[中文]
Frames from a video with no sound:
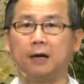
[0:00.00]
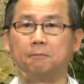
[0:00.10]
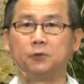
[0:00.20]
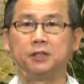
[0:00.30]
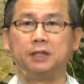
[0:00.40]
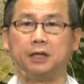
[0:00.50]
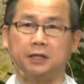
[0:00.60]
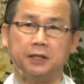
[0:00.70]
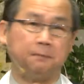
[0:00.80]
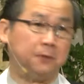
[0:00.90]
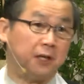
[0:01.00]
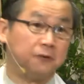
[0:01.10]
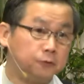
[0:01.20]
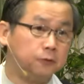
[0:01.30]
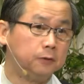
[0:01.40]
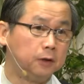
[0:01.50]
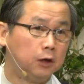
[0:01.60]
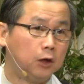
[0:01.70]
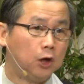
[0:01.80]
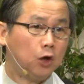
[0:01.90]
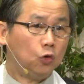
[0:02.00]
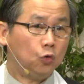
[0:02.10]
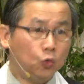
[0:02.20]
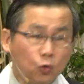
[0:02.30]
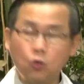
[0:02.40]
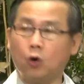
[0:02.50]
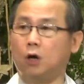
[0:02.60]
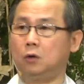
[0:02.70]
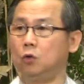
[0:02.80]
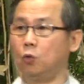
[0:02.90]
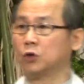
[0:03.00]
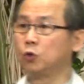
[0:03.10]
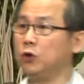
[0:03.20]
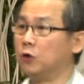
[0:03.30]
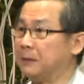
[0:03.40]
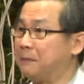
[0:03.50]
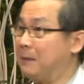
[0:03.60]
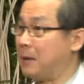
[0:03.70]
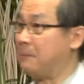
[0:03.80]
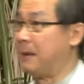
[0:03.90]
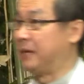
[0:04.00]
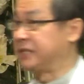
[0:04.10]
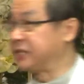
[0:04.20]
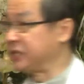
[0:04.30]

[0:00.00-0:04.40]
不尽何以别乎？”如果我对我的爸爸妈妈只